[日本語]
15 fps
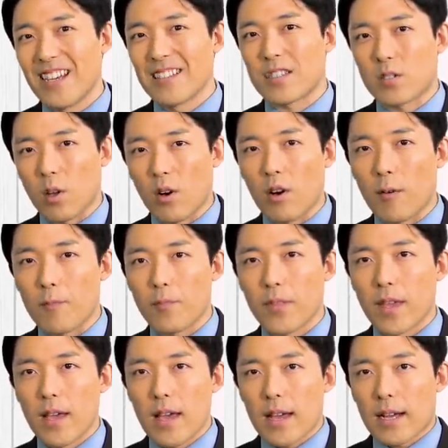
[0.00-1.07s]
そ
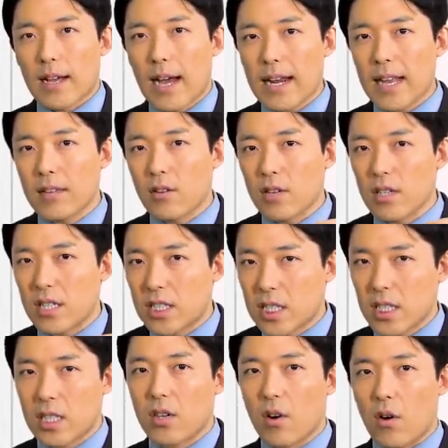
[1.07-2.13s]
う。彼の
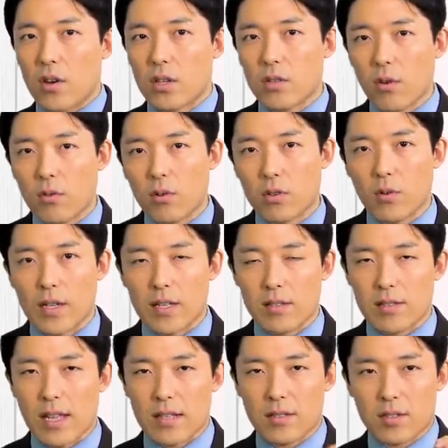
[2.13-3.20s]
一行一言はで
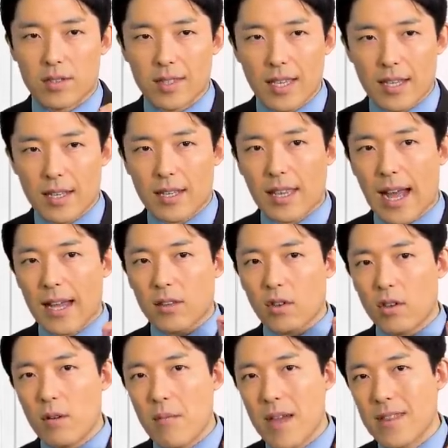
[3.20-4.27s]
すね、ツイッター
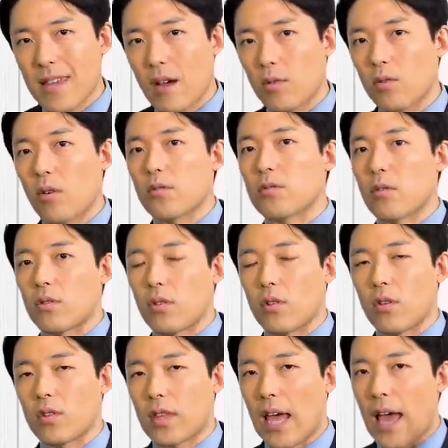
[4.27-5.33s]
というメディアを通すことに
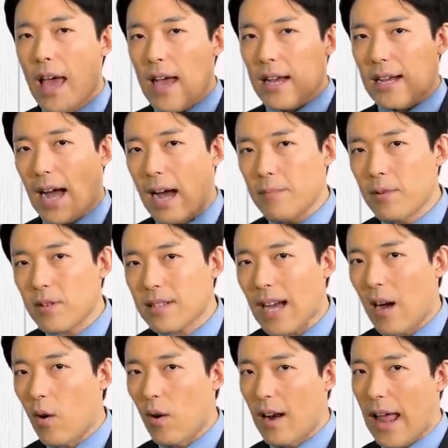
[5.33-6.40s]
よって株
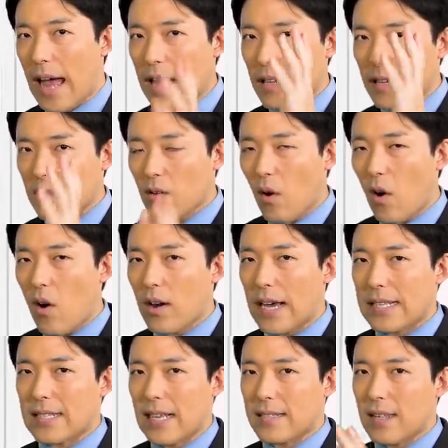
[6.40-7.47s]
価を乱高
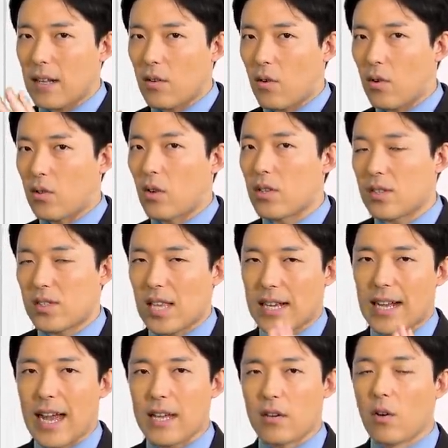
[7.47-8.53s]
下させるほどに世
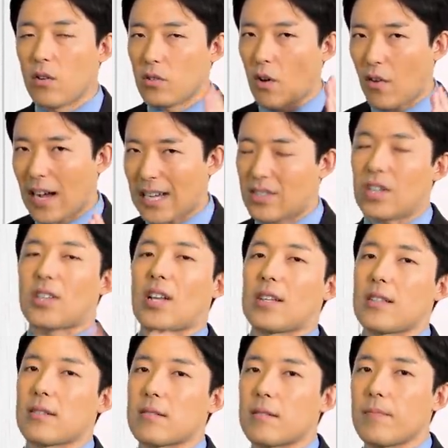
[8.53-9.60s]
界を動かしてきた
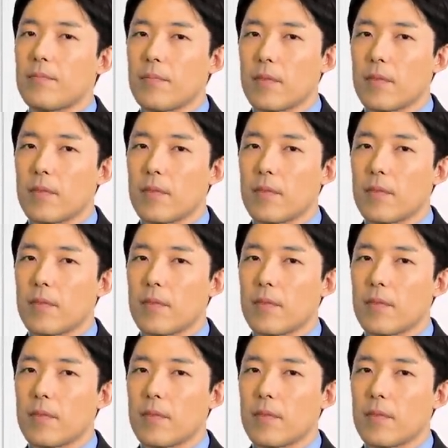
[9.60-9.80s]
んです。